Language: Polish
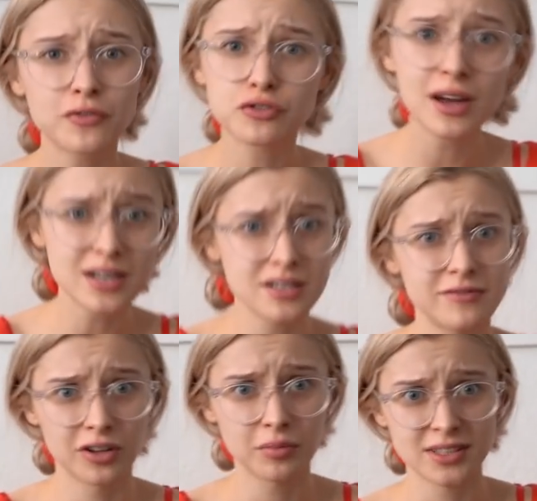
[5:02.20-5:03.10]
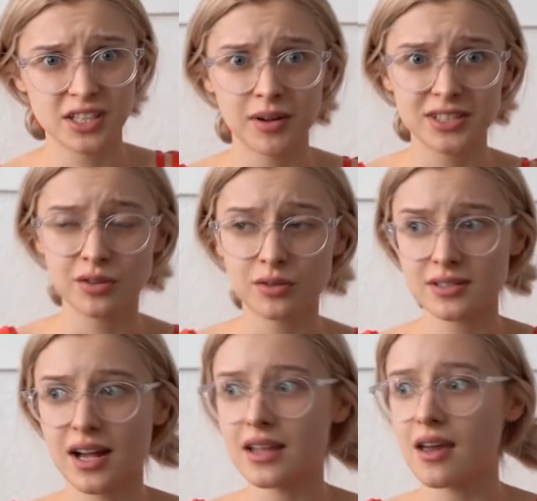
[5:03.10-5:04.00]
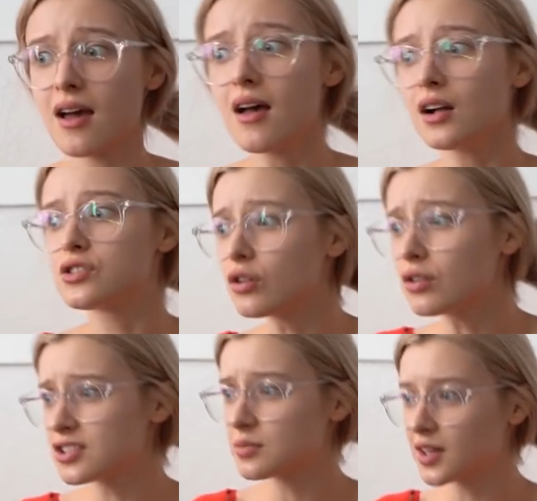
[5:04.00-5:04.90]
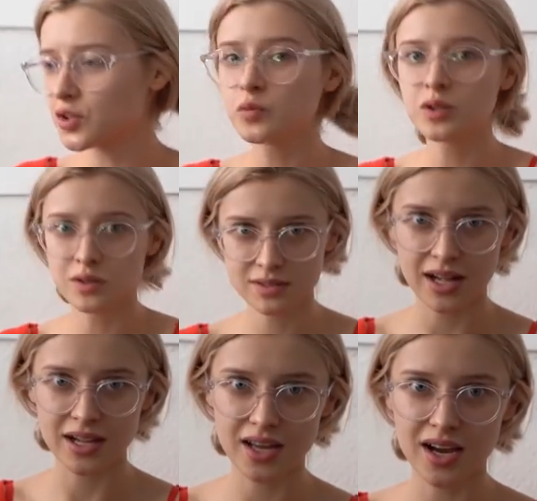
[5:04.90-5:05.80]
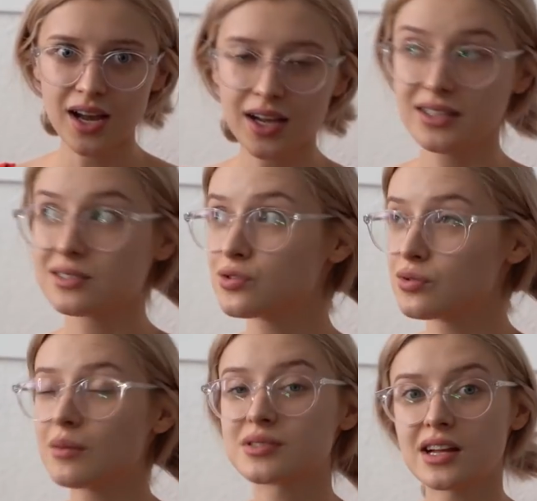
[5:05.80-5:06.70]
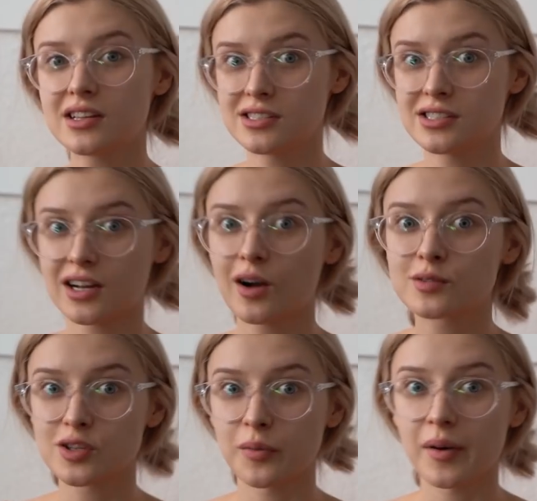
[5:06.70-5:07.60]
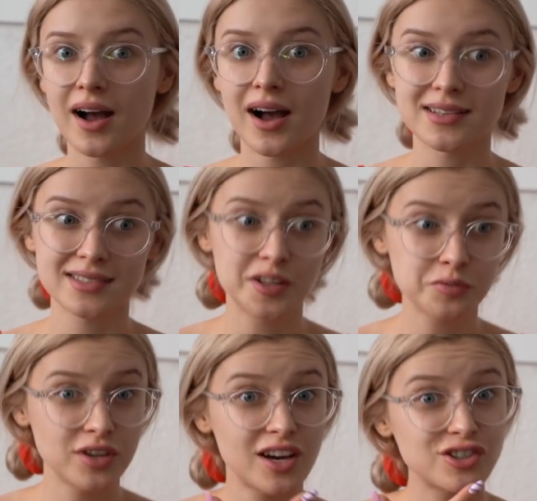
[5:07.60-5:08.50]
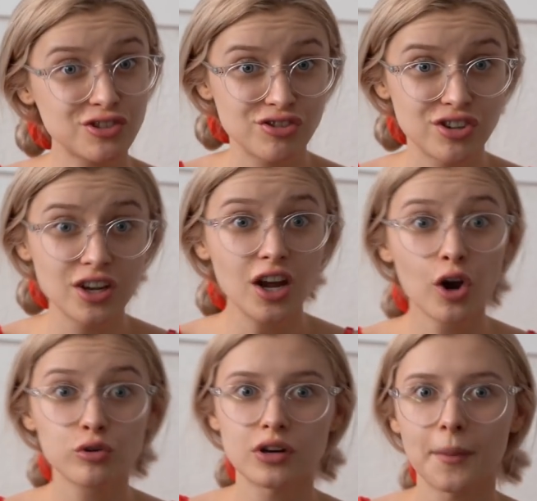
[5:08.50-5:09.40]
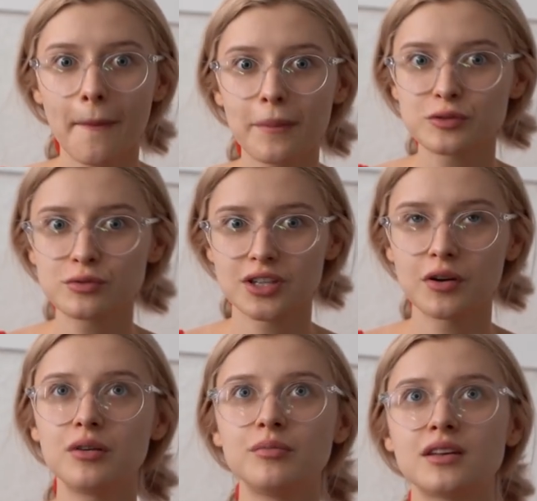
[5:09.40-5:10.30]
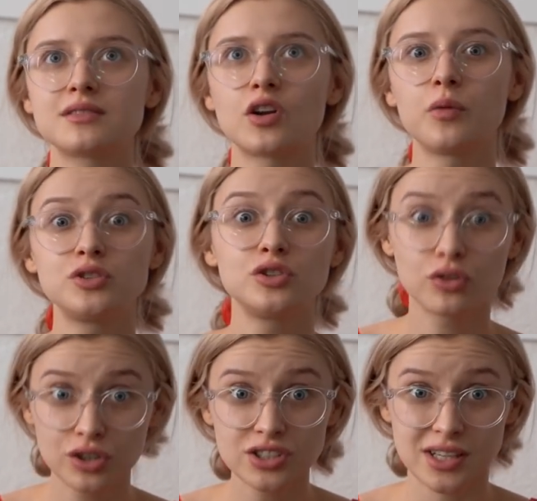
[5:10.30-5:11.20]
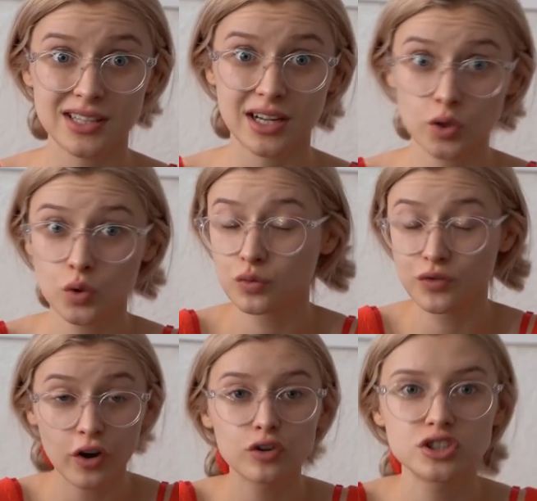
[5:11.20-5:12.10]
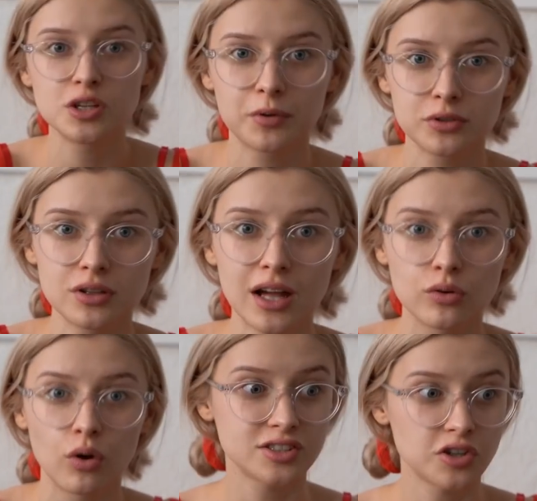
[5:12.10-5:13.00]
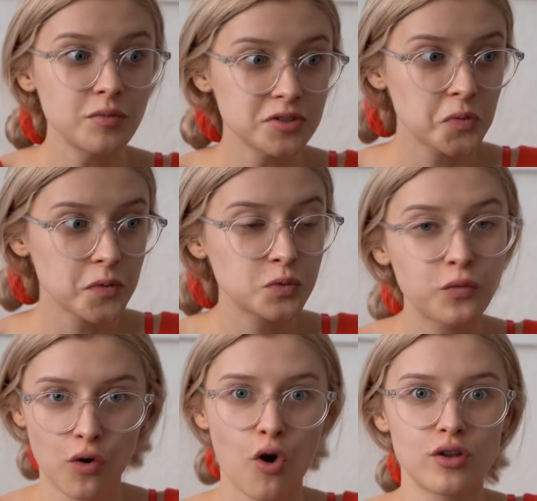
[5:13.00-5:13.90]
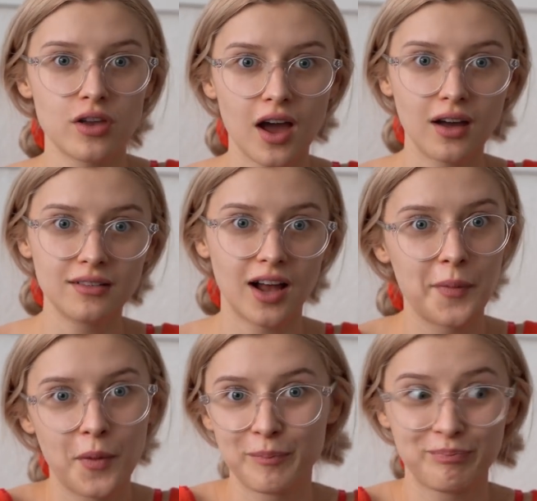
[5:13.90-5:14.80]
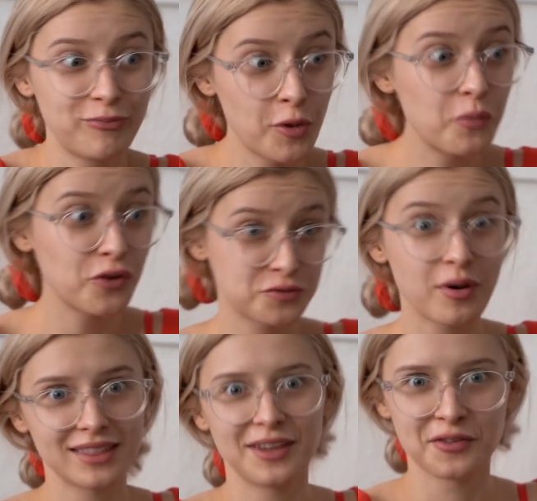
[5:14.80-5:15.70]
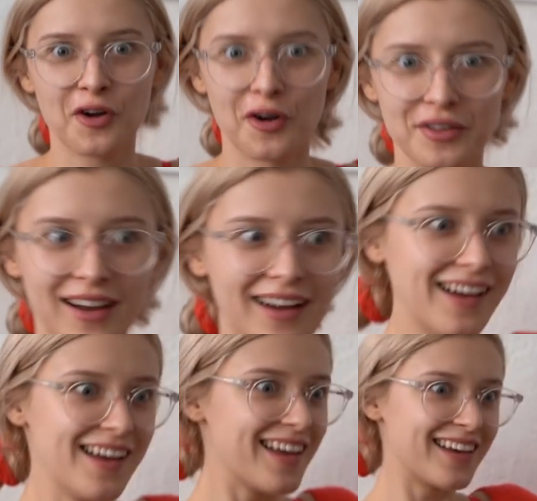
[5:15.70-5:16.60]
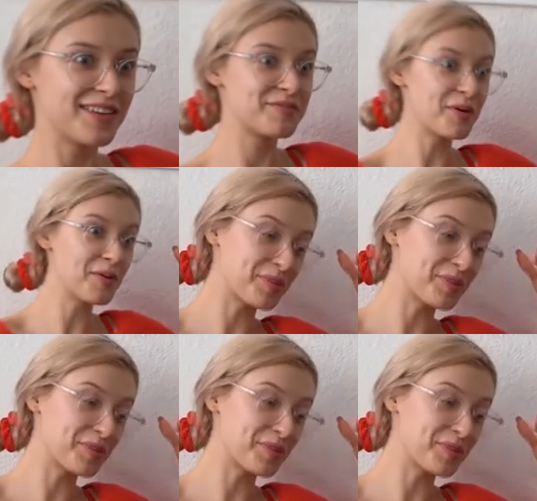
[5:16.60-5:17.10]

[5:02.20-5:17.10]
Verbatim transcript: we wczorajszym vlogmasie macie rozdanie, ciągle są jakieś u mnie rozdania, nie sądziłam, że znajdziecie się tak taka osoba, a znalazły się aż trzy, które po prostu dotychczas chciały mnie zrobić dotychczas, tak, do dwie godziny po dodaniu. Chciały mnie zrobić po prostu w konia, albo no mówiąc ładnie w konia, e, bo po